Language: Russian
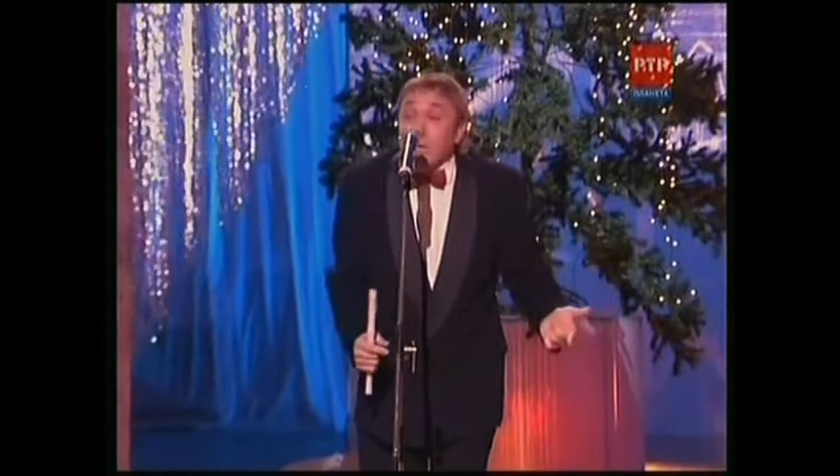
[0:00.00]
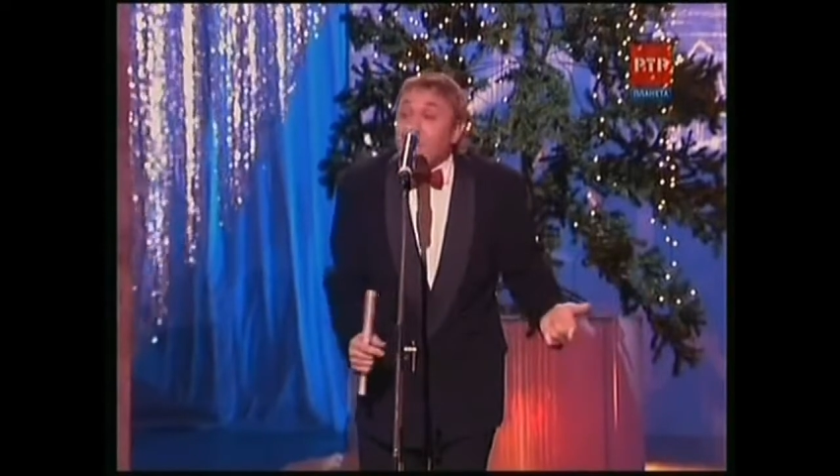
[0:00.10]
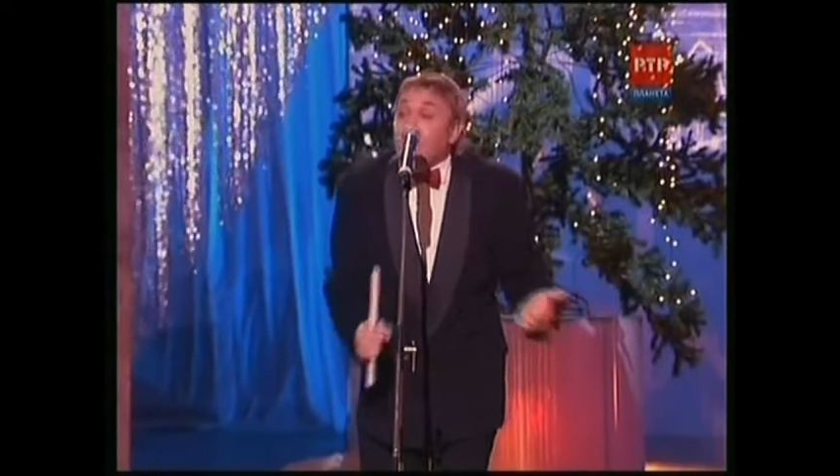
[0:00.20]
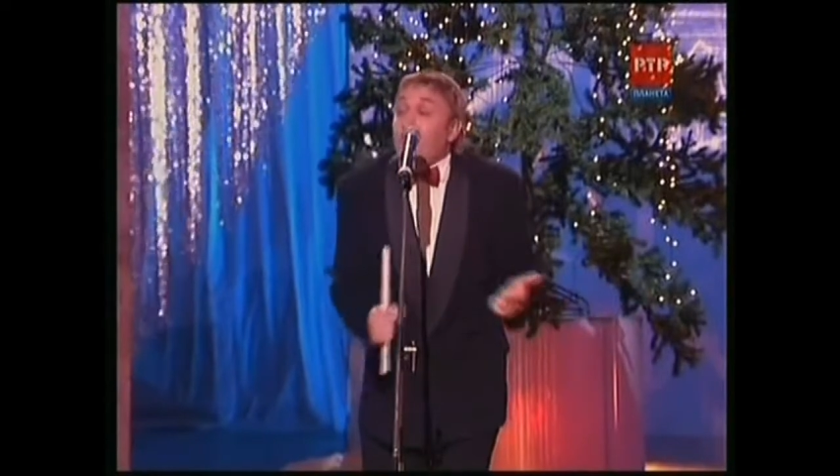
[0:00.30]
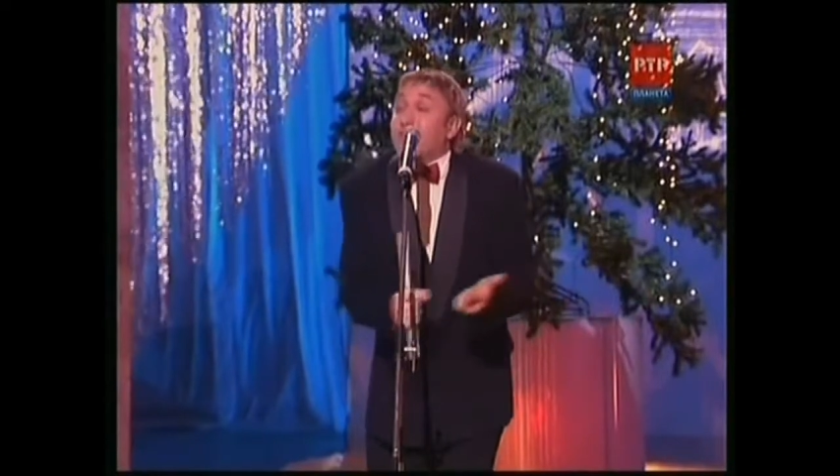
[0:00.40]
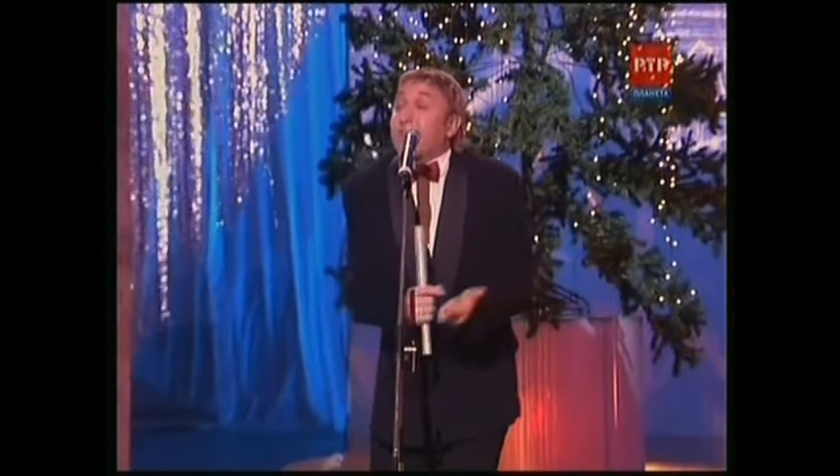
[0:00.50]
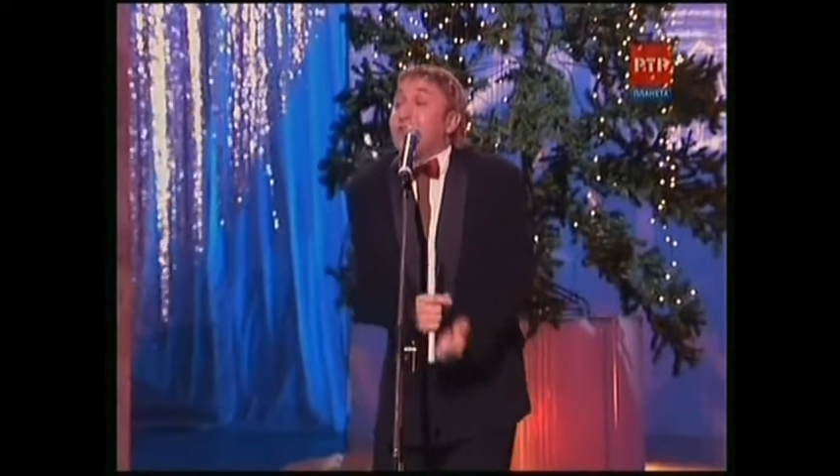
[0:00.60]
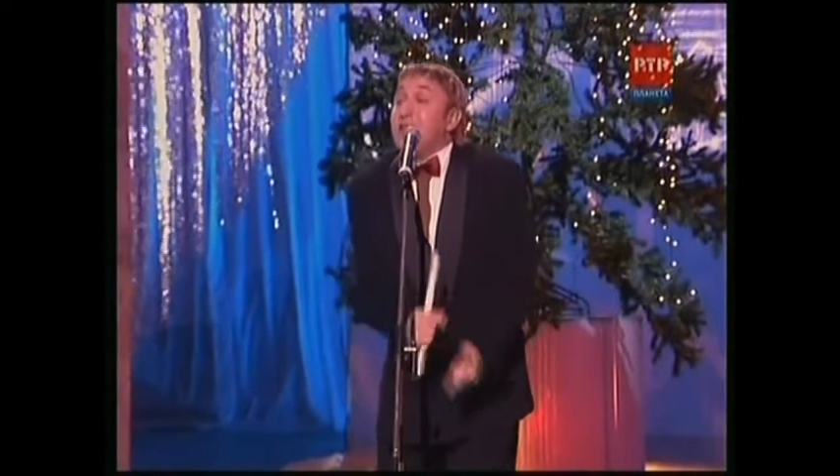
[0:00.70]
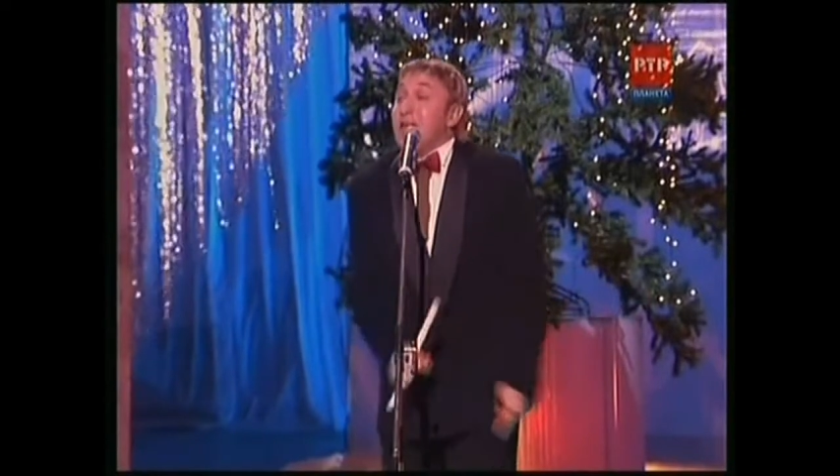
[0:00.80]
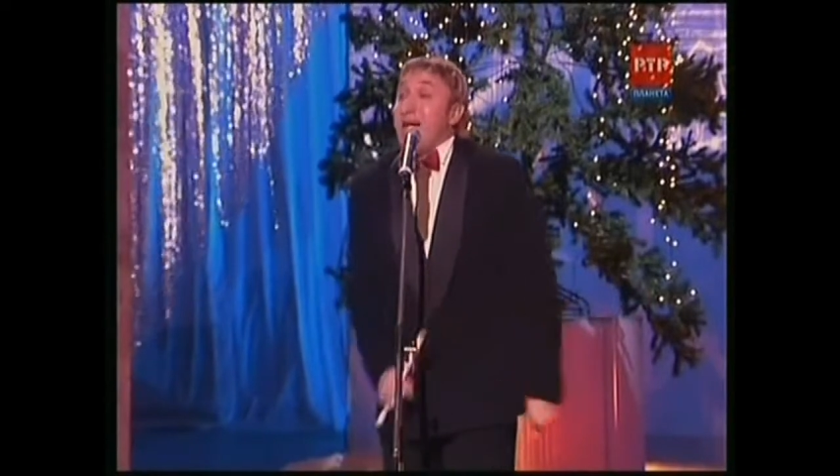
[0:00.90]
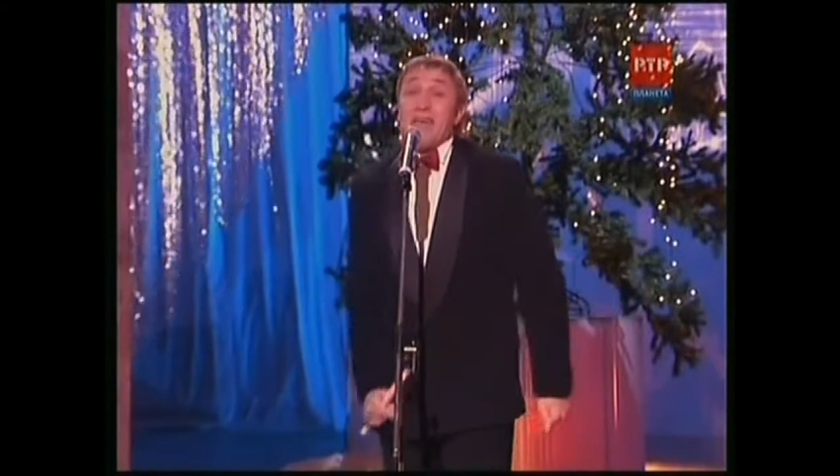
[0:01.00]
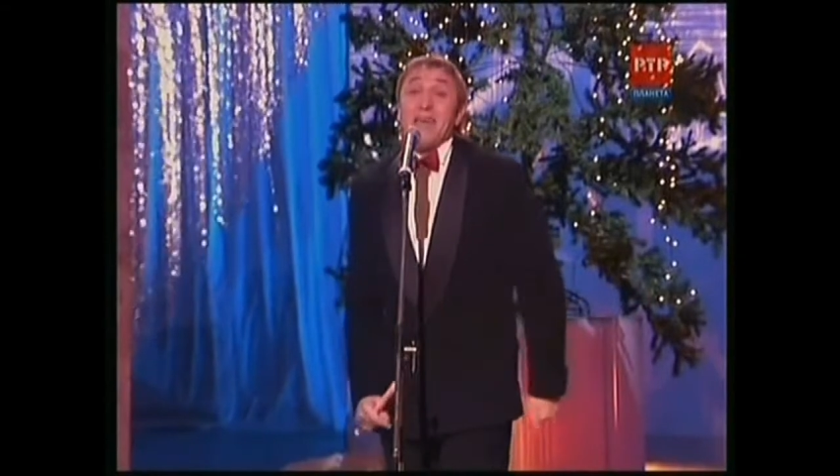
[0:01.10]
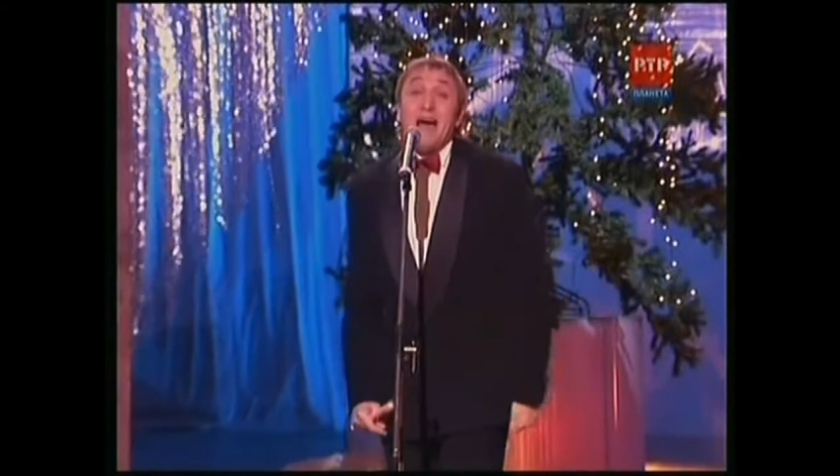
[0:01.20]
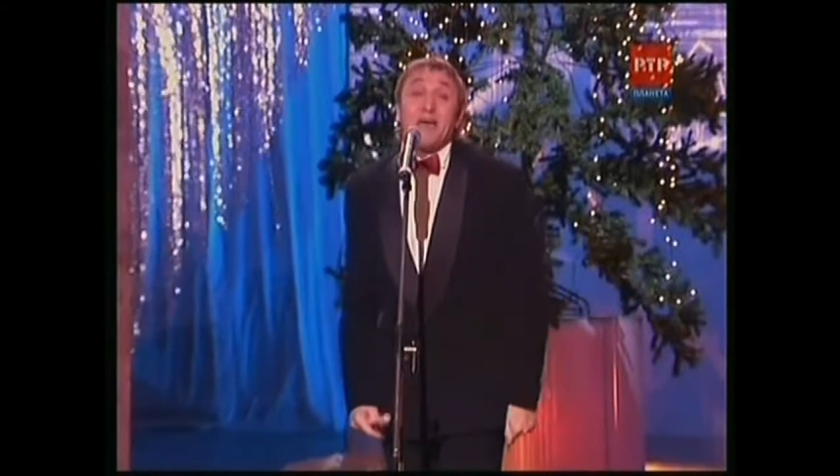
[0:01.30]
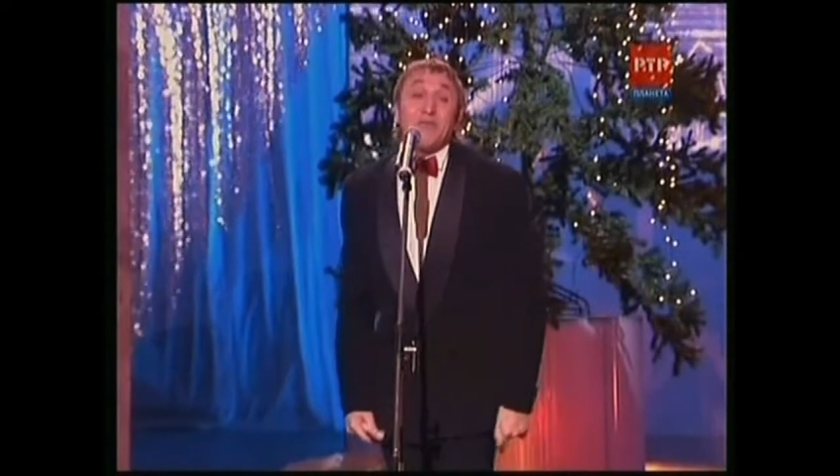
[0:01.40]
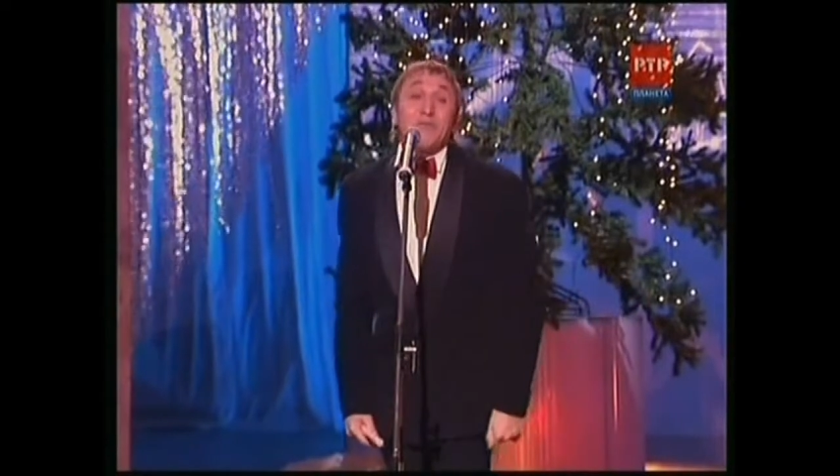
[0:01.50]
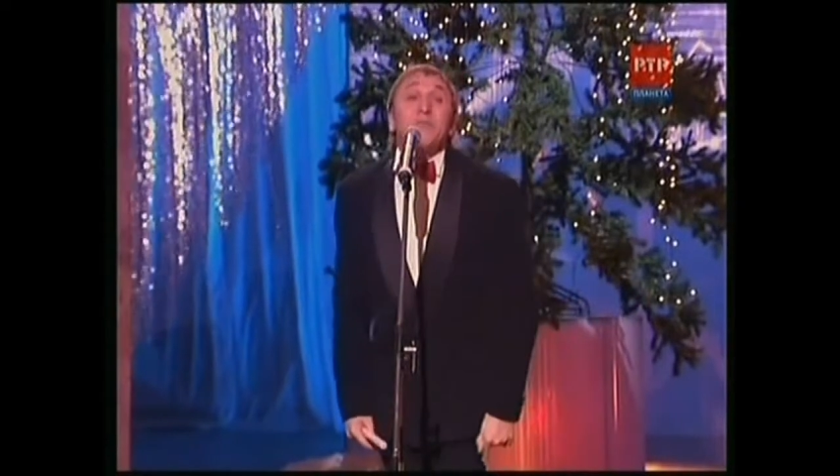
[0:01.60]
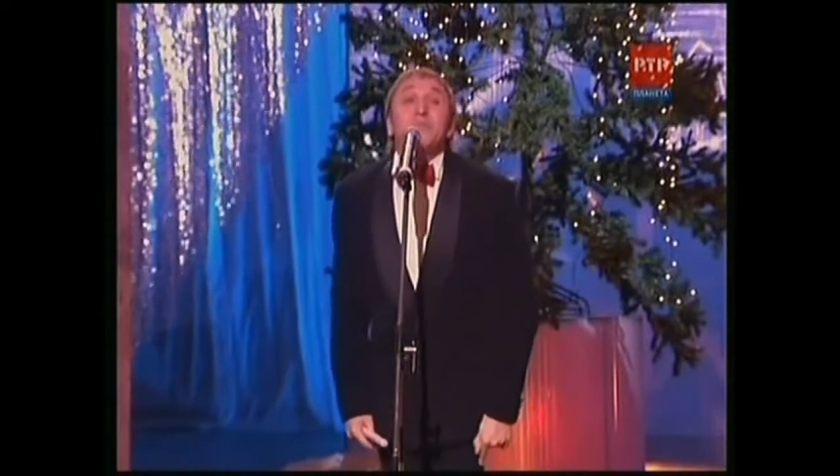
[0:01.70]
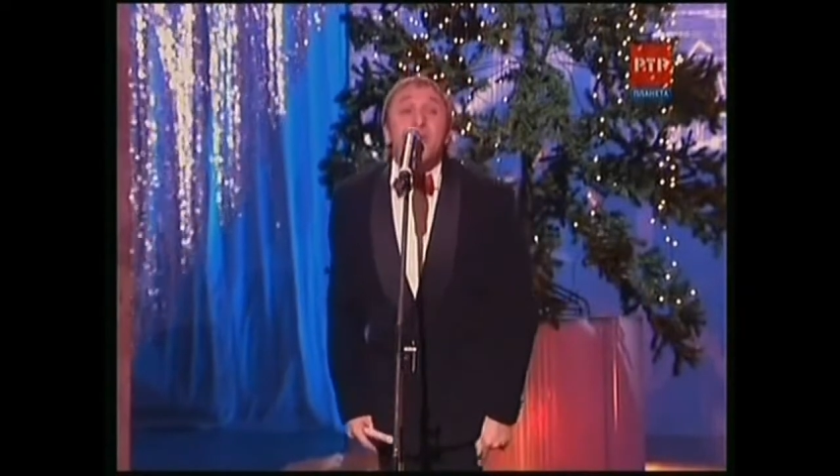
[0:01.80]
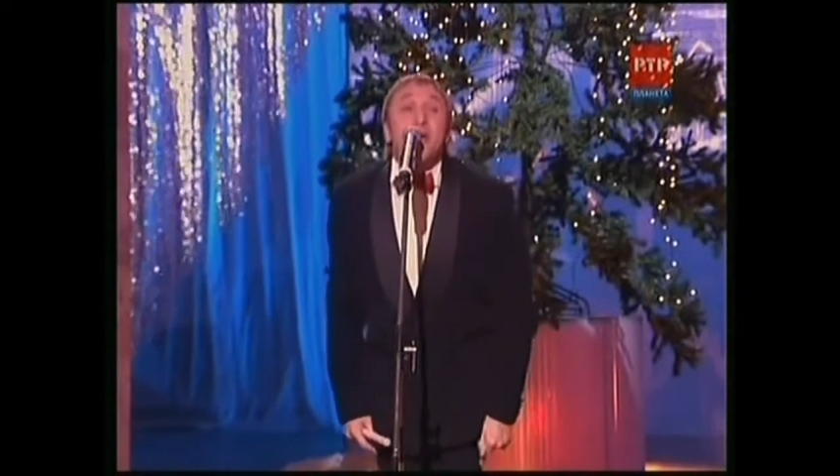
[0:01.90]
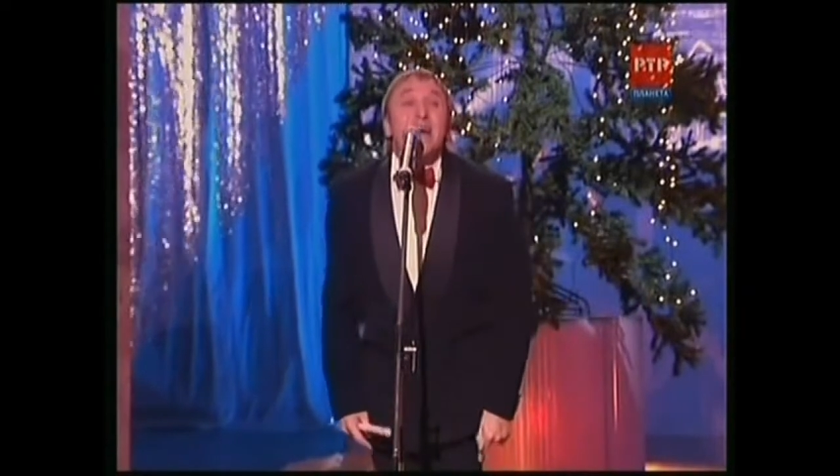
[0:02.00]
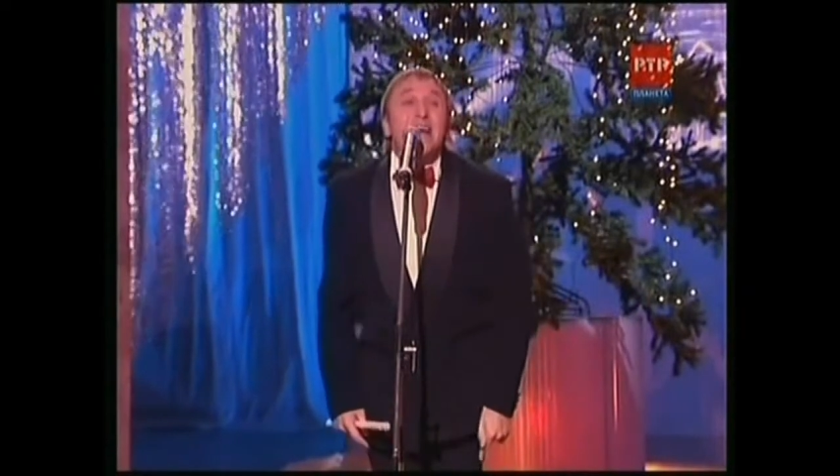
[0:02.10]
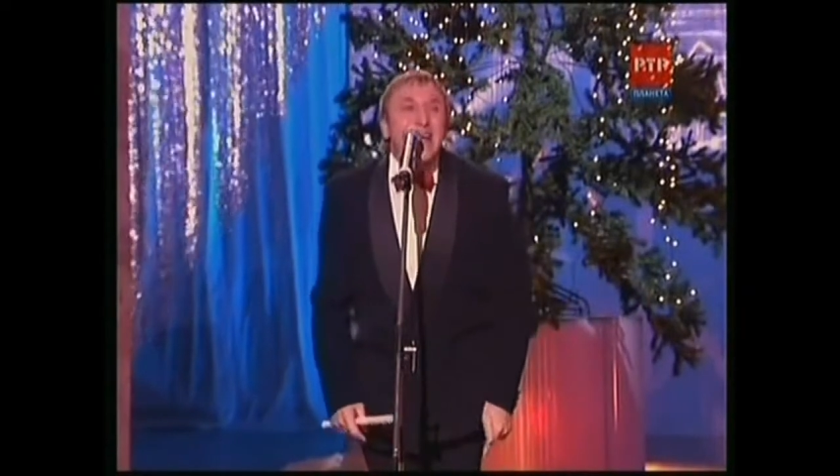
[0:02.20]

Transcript: Бетховен говорит, а я глухой.